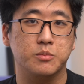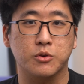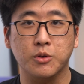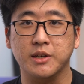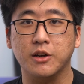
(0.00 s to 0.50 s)
不
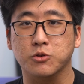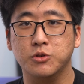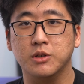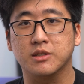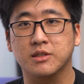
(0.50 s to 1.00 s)
过比较有
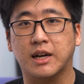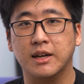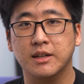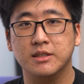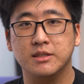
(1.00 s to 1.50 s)
趣的是啊，
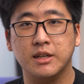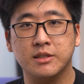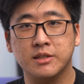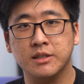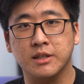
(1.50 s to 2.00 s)
这一
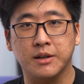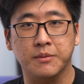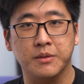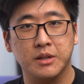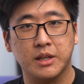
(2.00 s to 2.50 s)
次呢，
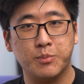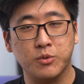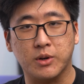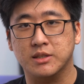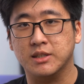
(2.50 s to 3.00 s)
它不
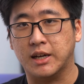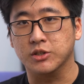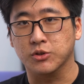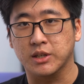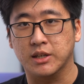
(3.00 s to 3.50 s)
管是哪一
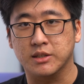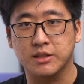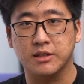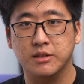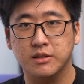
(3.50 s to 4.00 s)
种颜
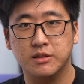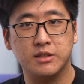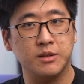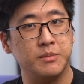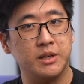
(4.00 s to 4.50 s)
色，
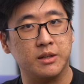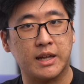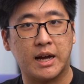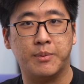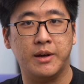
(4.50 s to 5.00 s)
正面的
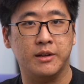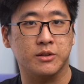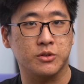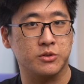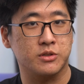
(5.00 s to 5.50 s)
搭配呢
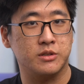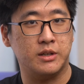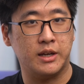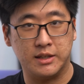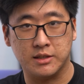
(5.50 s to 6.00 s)
都是
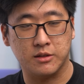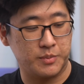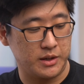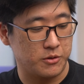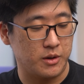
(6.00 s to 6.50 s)
黑色的
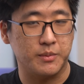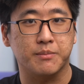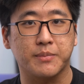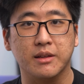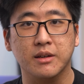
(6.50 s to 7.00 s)
边框面
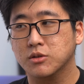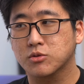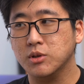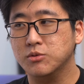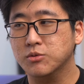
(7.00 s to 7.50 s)
板。
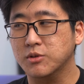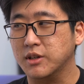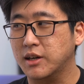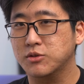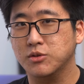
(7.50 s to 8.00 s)
所以如果
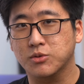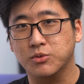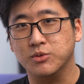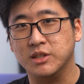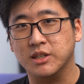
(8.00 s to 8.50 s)
你要去
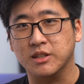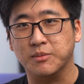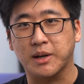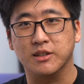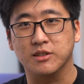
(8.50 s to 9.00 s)
凸显你
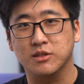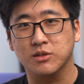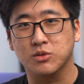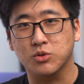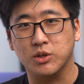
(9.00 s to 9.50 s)
买的
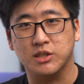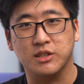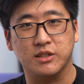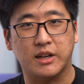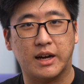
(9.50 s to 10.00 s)
是最
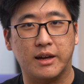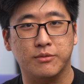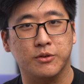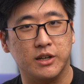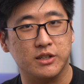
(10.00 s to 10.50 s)
新的
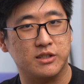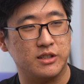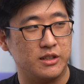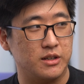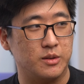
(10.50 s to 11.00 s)
iPhone S
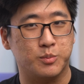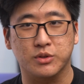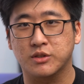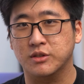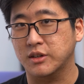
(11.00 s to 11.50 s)
E， 而不
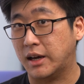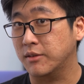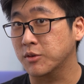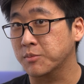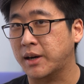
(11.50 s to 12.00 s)
是
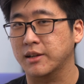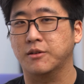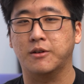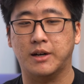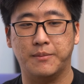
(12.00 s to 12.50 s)
iPhone 八 的
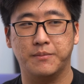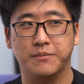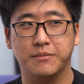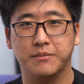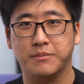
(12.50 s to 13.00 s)
话，
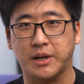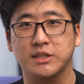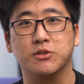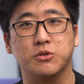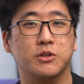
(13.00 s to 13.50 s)
白
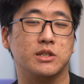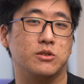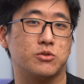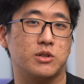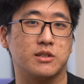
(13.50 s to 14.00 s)
色绝对是你
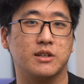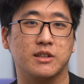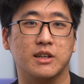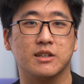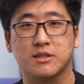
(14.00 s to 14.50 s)
最适合
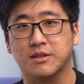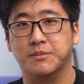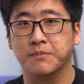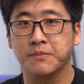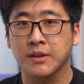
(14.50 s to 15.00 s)
的颜色。
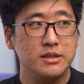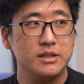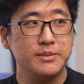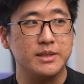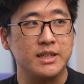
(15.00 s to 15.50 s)

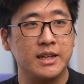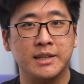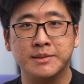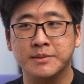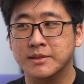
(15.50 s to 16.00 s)
基本
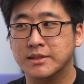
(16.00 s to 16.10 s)
上。